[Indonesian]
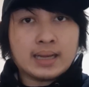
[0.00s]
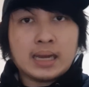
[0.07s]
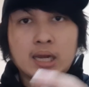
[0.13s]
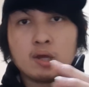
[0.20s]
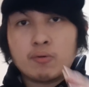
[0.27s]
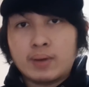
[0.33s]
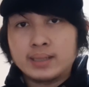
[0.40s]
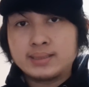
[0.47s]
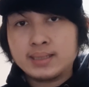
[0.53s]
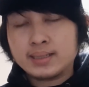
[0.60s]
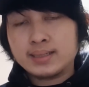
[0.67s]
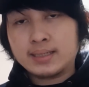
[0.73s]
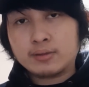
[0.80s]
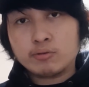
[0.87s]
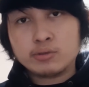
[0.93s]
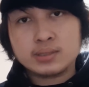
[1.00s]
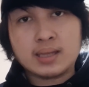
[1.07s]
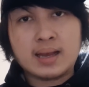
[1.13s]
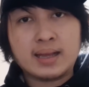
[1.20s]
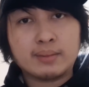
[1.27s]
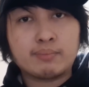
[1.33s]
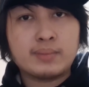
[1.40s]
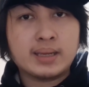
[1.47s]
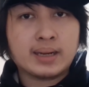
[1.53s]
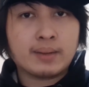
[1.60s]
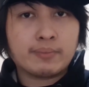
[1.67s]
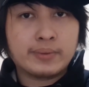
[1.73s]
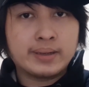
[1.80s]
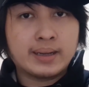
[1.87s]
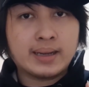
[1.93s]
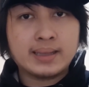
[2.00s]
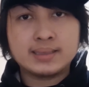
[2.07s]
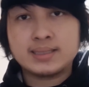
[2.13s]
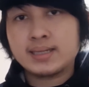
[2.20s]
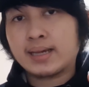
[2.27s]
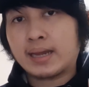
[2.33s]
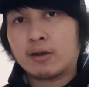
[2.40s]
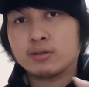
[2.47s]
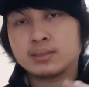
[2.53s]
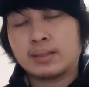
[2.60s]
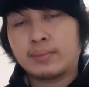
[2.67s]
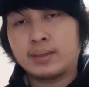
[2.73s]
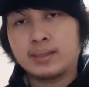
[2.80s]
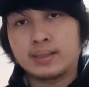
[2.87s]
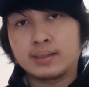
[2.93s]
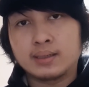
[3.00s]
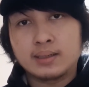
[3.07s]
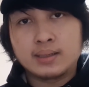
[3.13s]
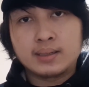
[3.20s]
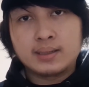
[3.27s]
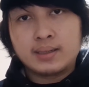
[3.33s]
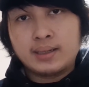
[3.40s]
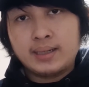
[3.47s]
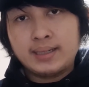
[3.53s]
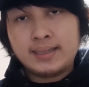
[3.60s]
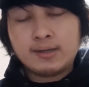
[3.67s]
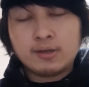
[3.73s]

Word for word: kalau wajahnya itu sangat mirip dengan si Carlos Nem ini. Ini